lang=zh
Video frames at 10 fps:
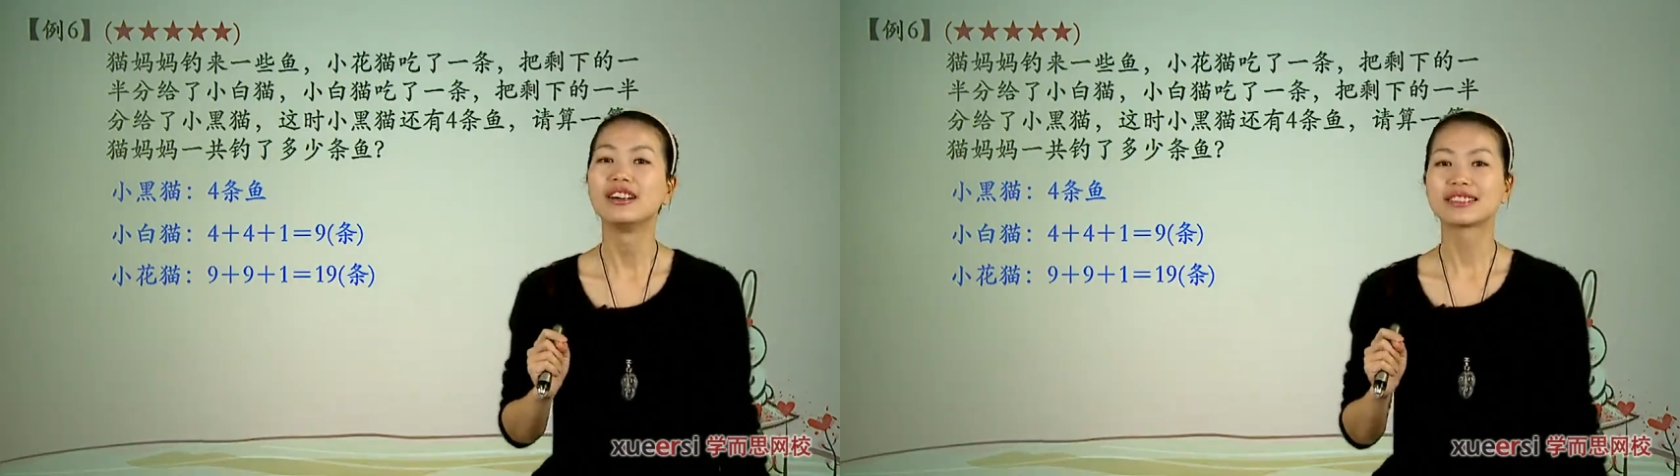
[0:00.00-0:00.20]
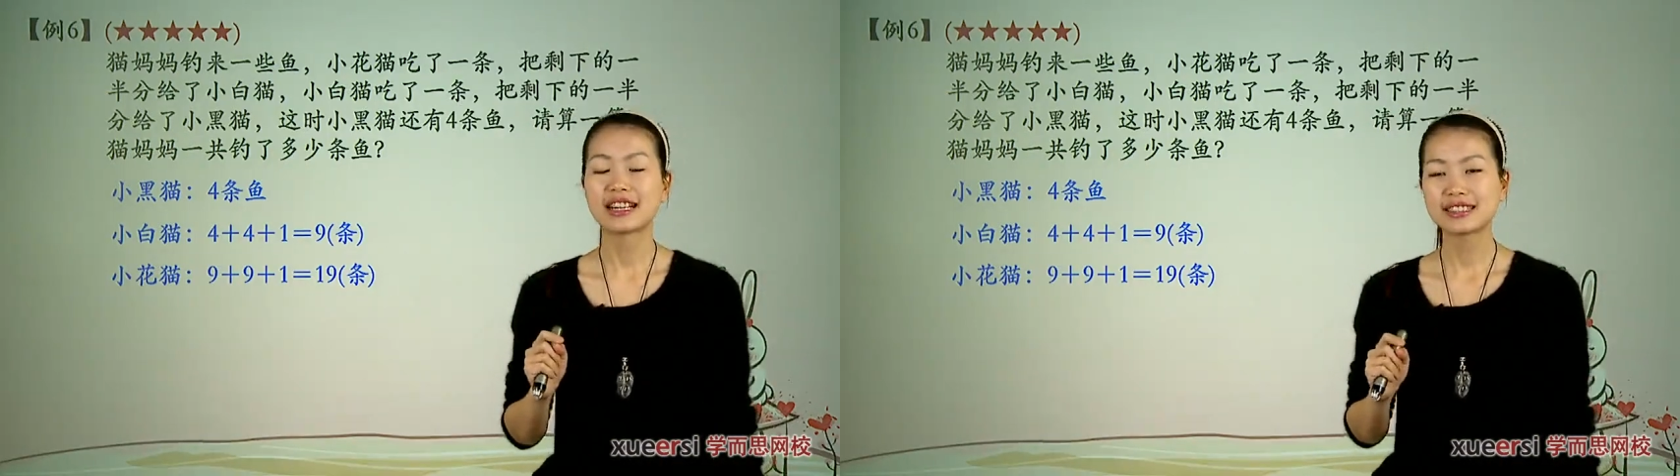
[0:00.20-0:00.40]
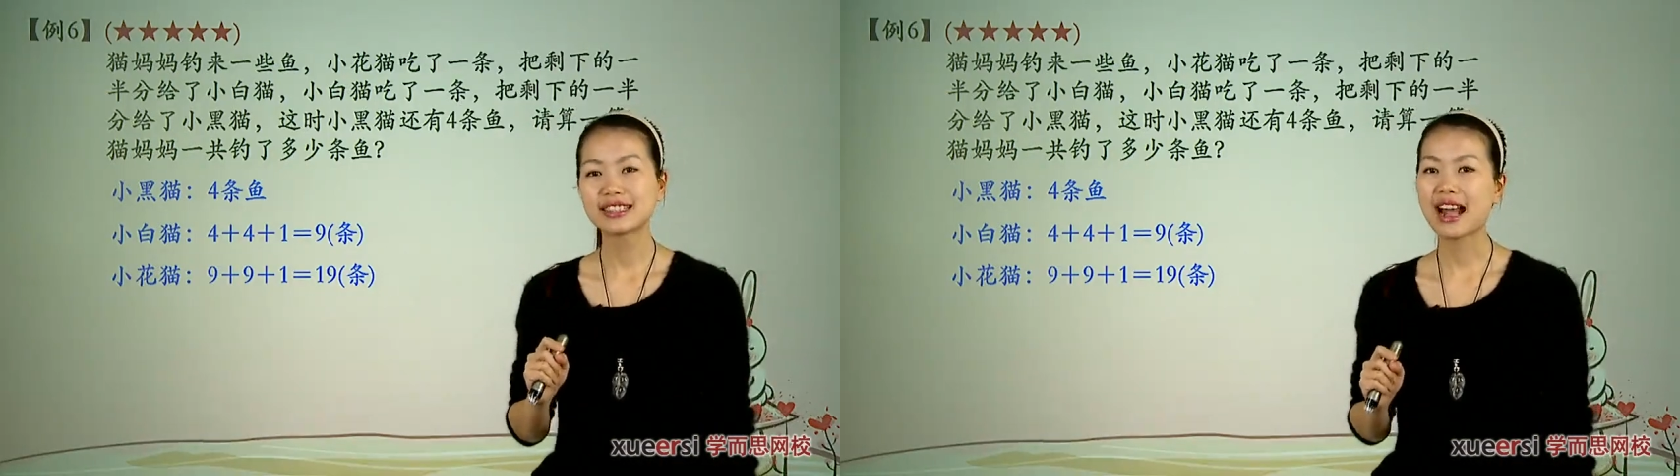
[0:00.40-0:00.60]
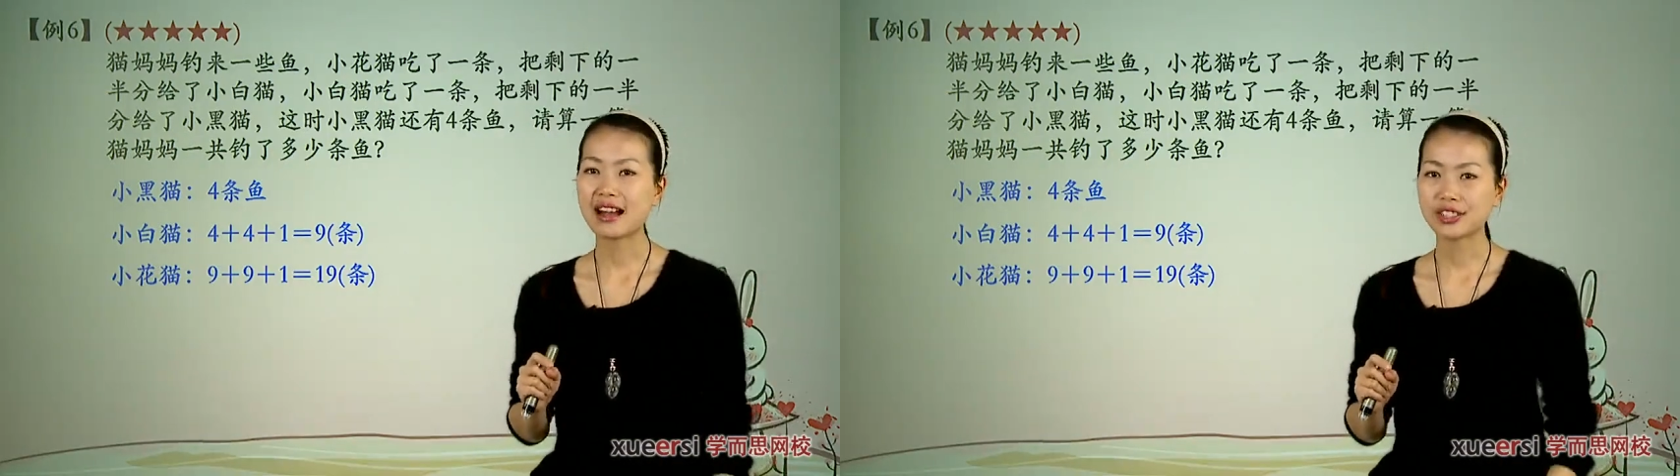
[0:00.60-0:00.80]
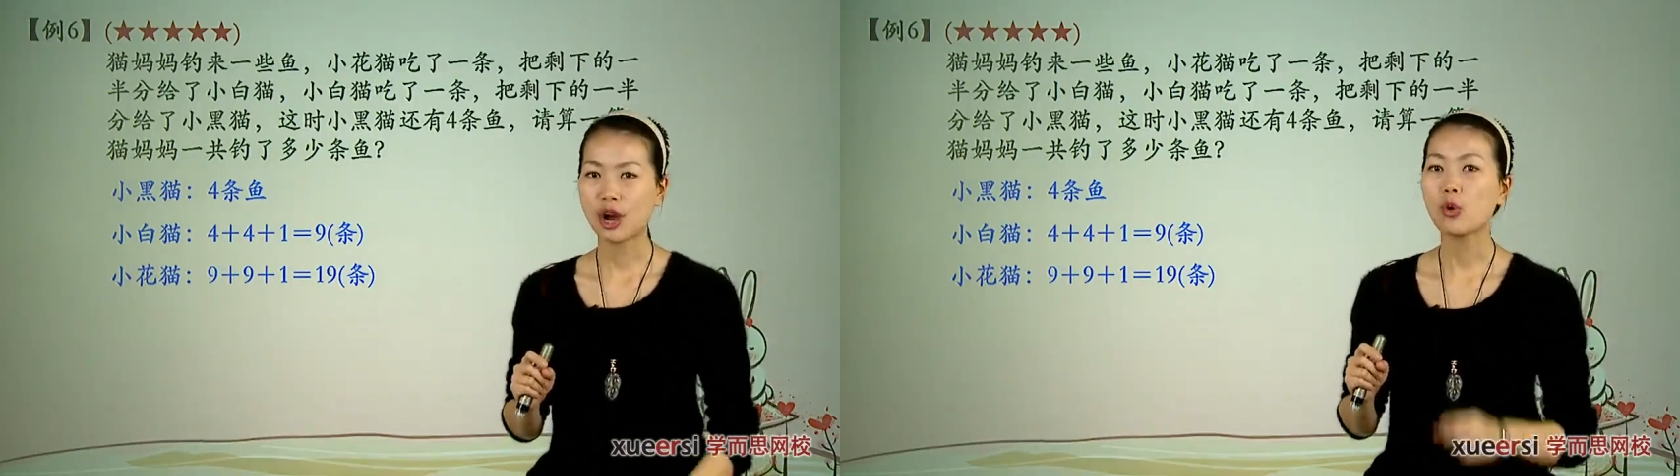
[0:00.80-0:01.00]
但是啊，
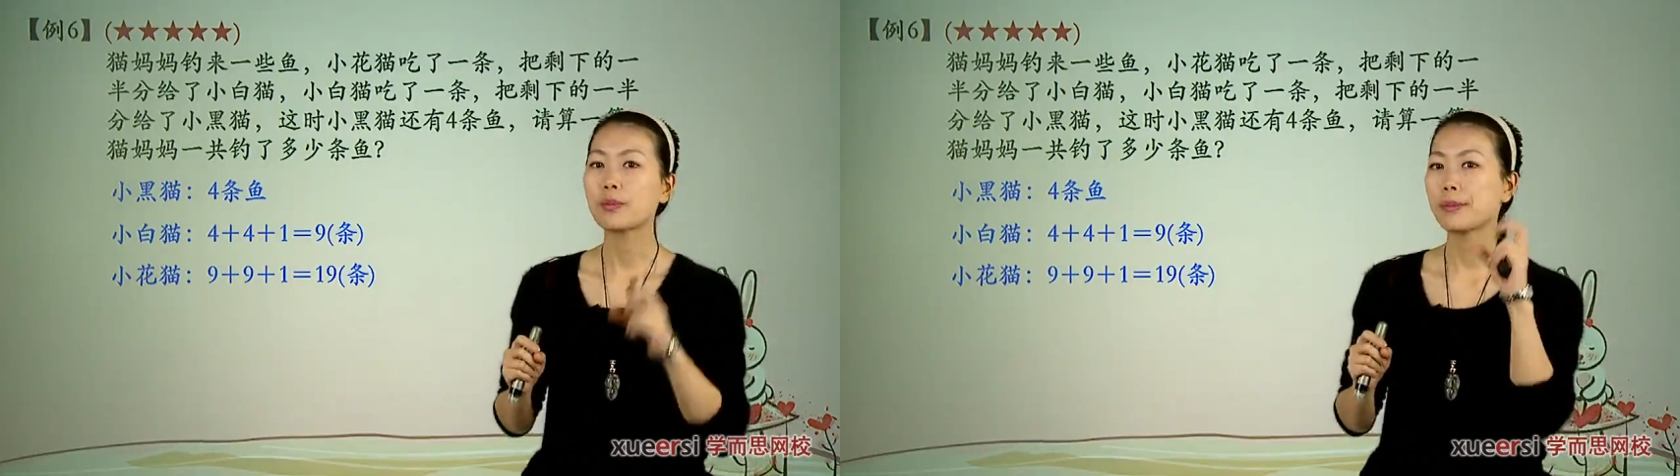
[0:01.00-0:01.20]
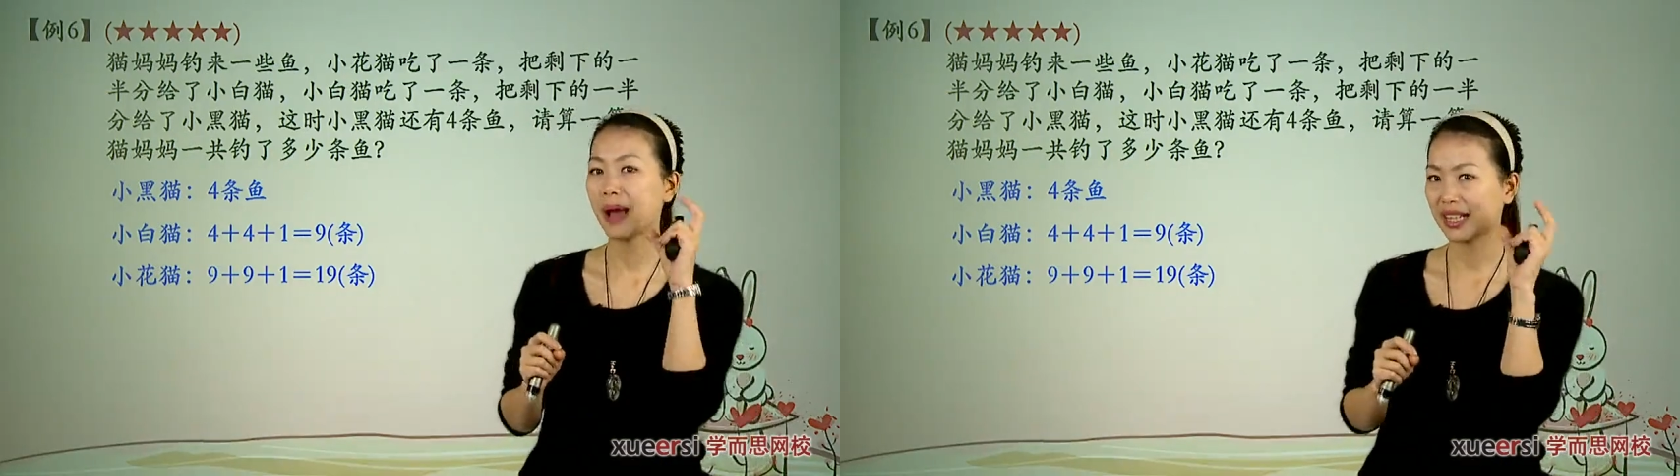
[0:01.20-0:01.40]
只要我们把